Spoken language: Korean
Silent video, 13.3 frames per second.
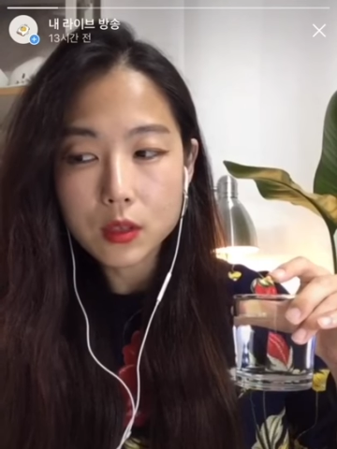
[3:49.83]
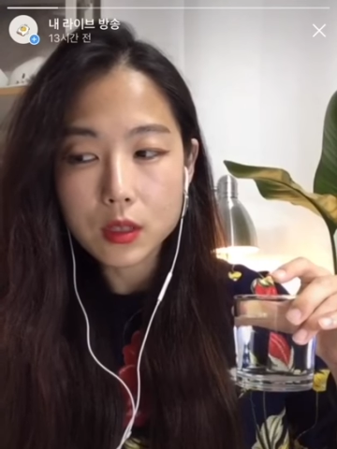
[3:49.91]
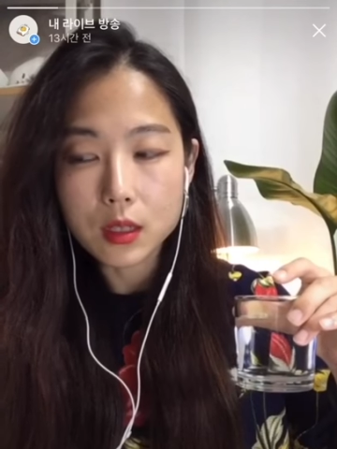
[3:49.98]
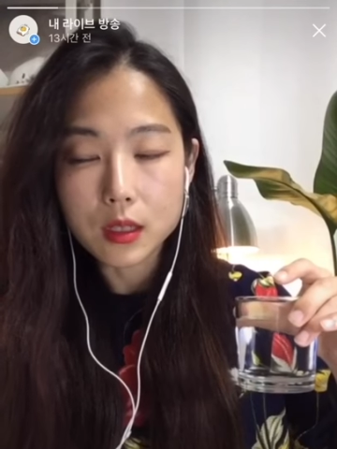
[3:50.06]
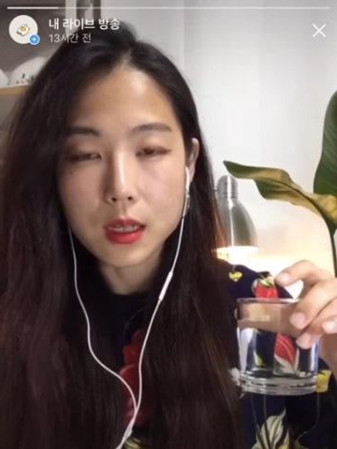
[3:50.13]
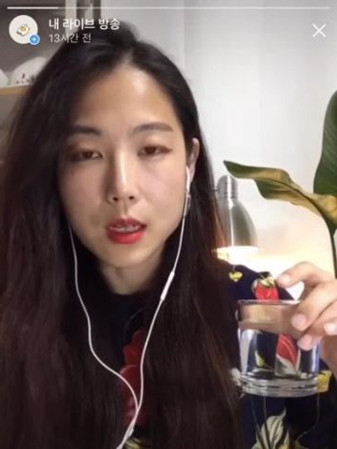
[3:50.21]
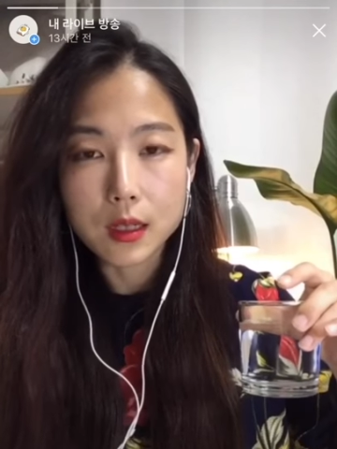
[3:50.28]

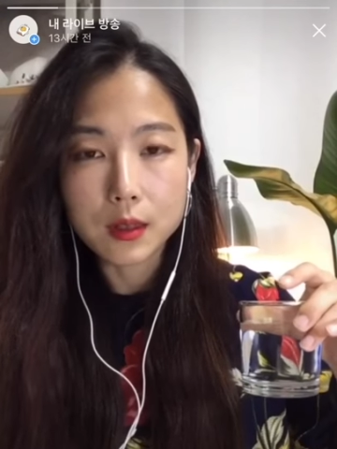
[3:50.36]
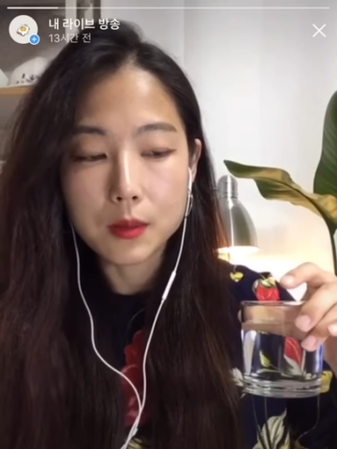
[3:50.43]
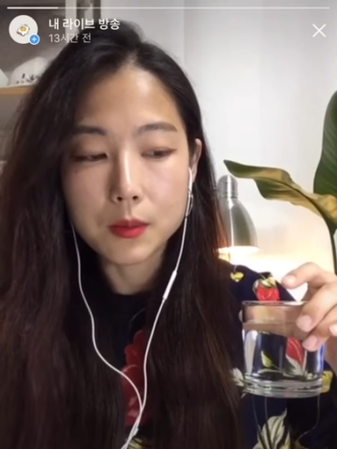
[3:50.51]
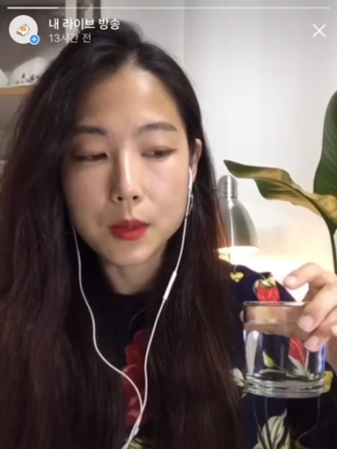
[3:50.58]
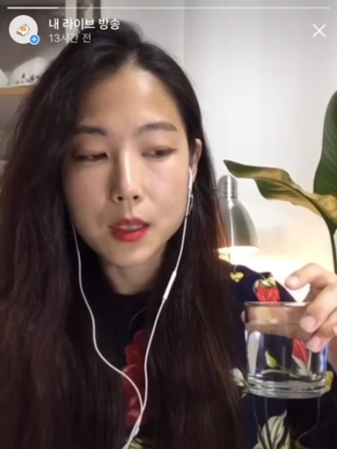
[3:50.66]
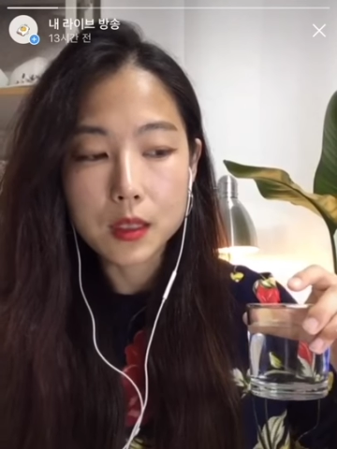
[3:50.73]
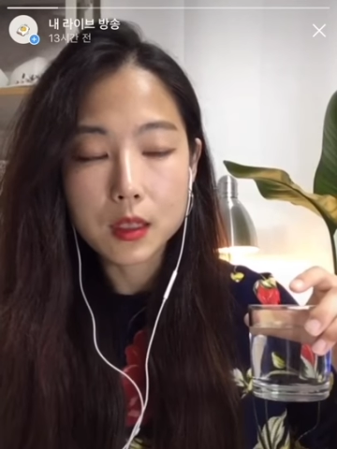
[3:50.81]
디자인
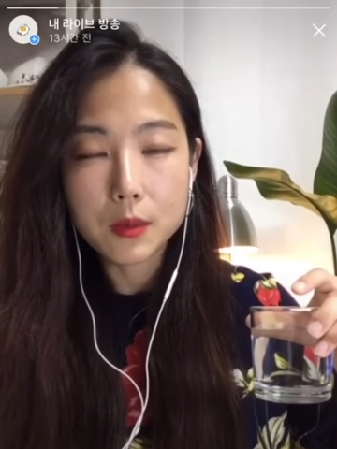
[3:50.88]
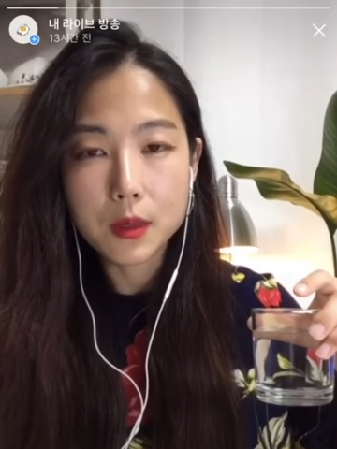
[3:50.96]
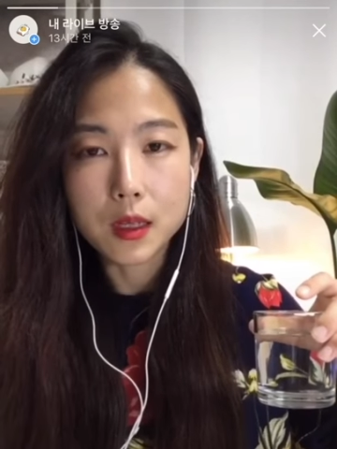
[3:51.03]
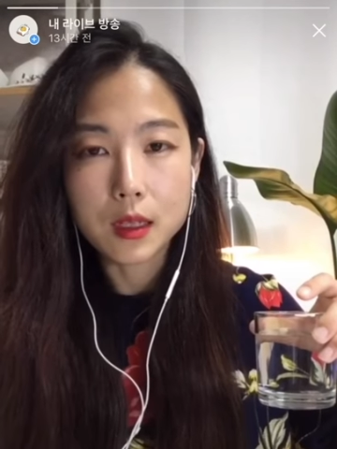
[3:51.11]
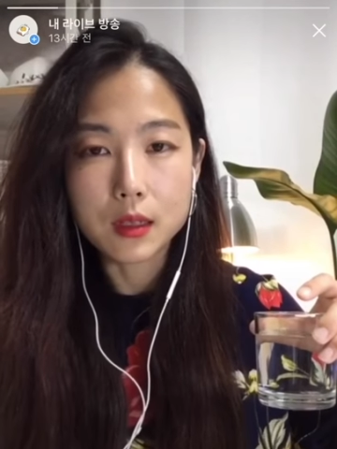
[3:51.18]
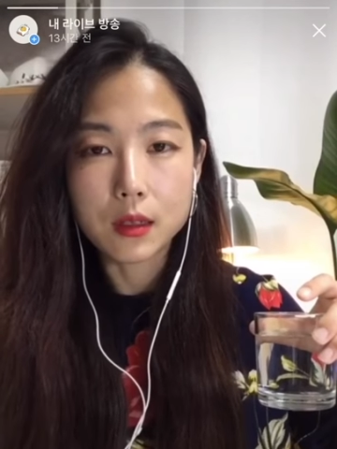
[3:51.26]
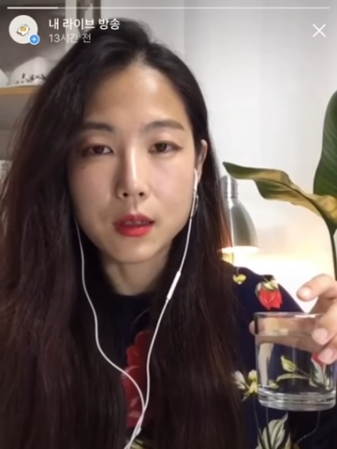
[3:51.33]

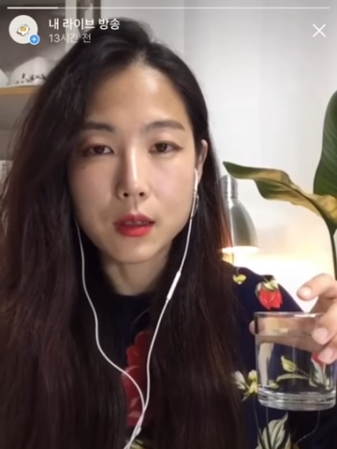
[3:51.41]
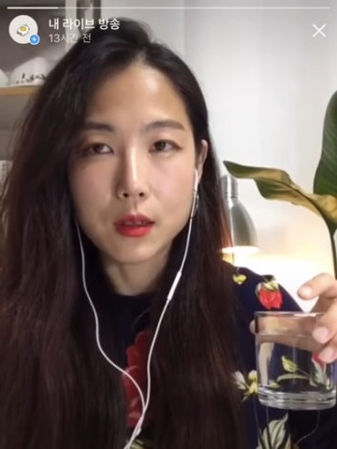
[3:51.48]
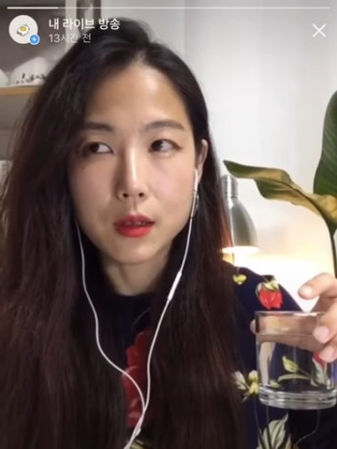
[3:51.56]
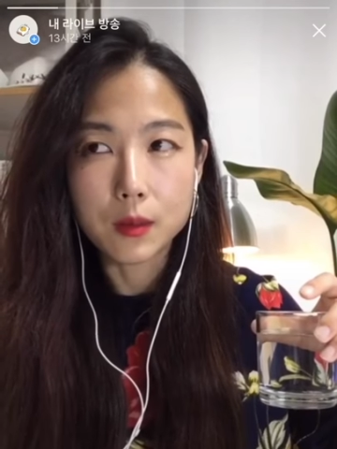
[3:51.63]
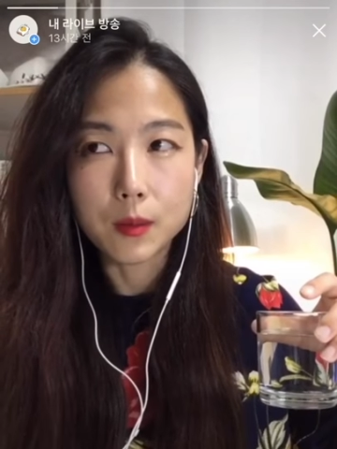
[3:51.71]
페스티벌에서